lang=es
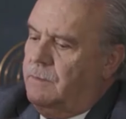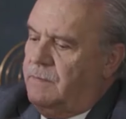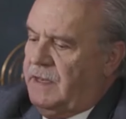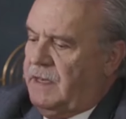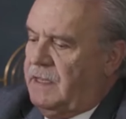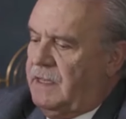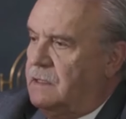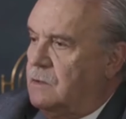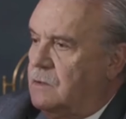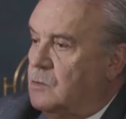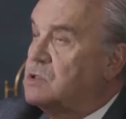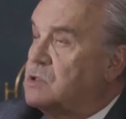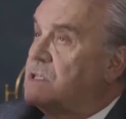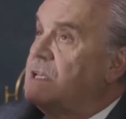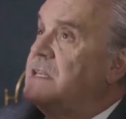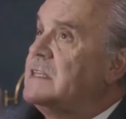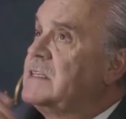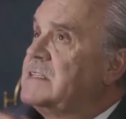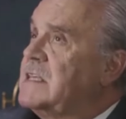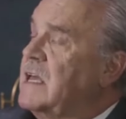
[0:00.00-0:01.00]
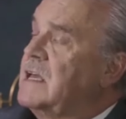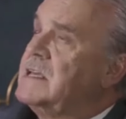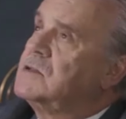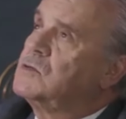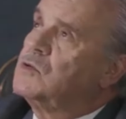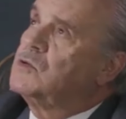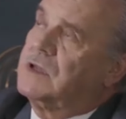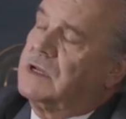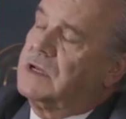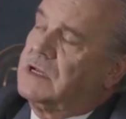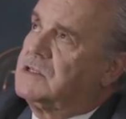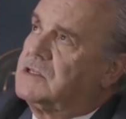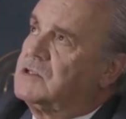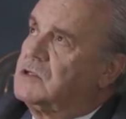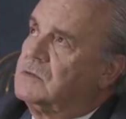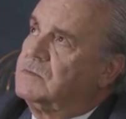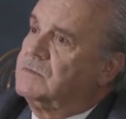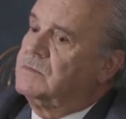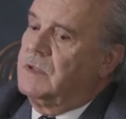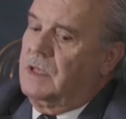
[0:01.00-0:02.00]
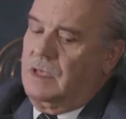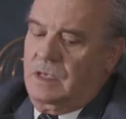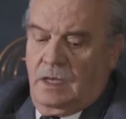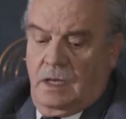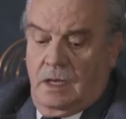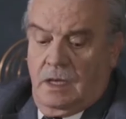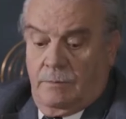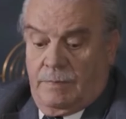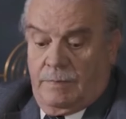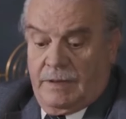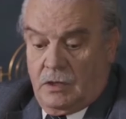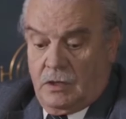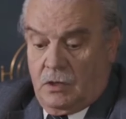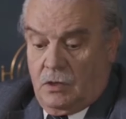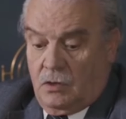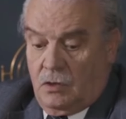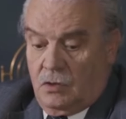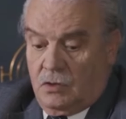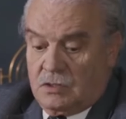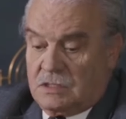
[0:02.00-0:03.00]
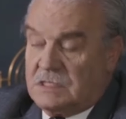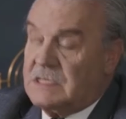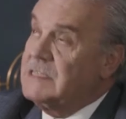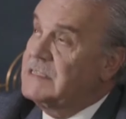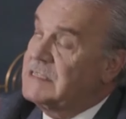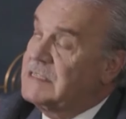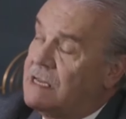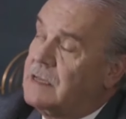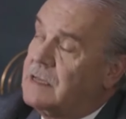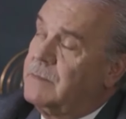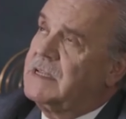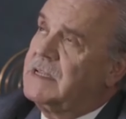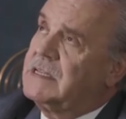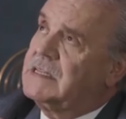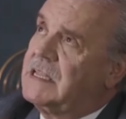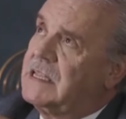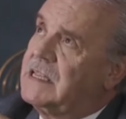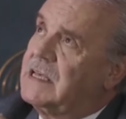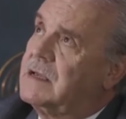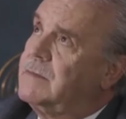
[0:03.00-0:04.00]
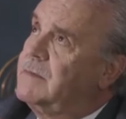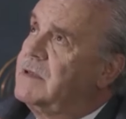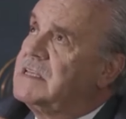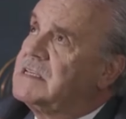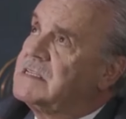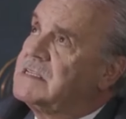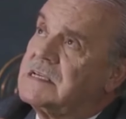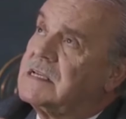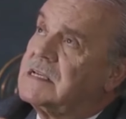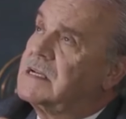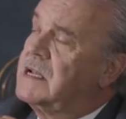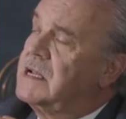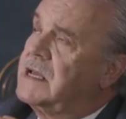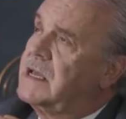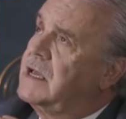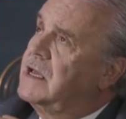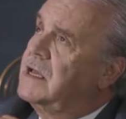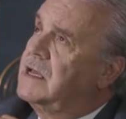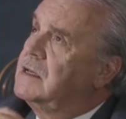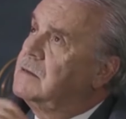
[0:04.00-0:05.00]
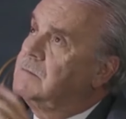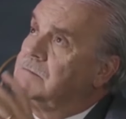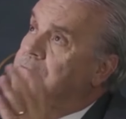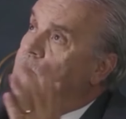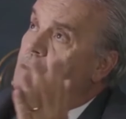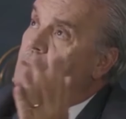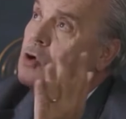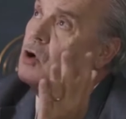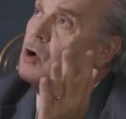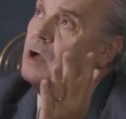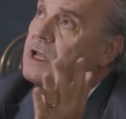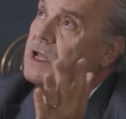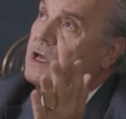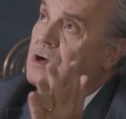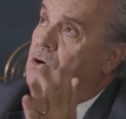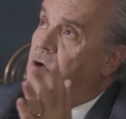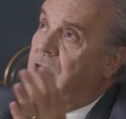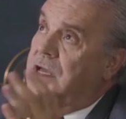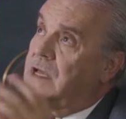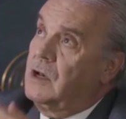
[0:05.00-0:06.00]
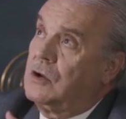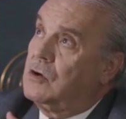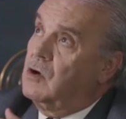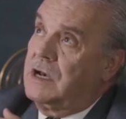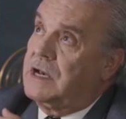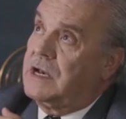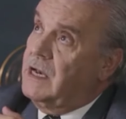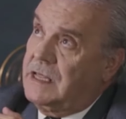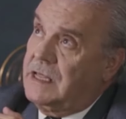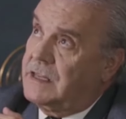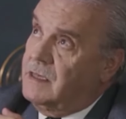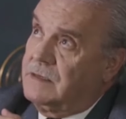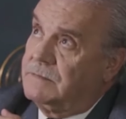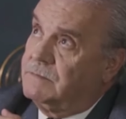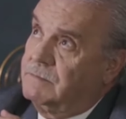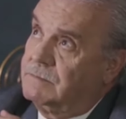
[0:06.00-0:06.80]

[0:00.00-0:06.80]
Mire, usted está en su derecho, pero sinceramente déjeme decirle que no creo que logre nada.